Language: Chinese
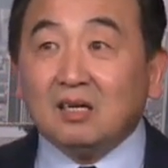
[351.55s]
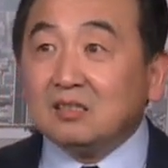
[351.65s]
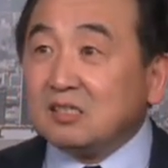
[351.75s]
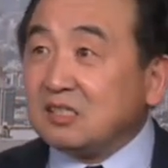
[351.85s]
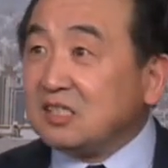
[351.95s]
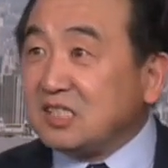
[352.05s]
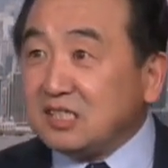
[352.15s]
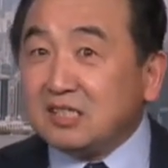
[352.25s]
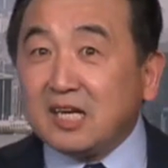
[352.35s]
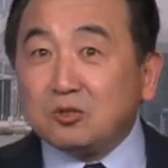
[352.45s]
这是
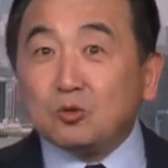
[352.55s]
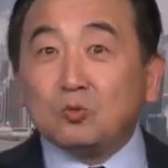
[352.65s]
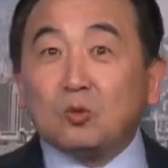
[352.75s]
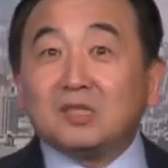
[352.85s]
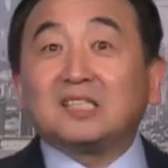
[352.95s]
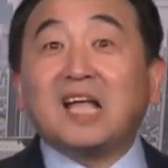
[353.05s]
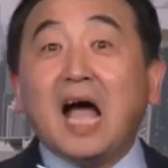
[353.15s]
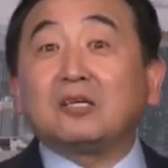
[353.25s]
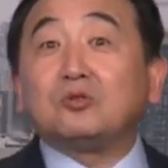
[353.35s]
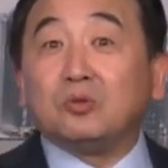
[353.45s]
今天中国的
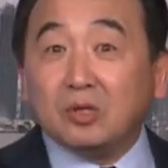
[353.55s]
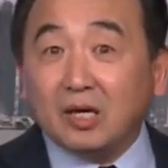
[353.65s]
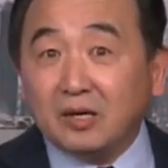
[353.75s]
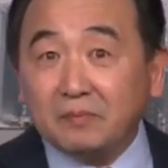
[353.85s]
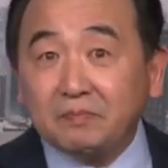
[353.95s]
大学，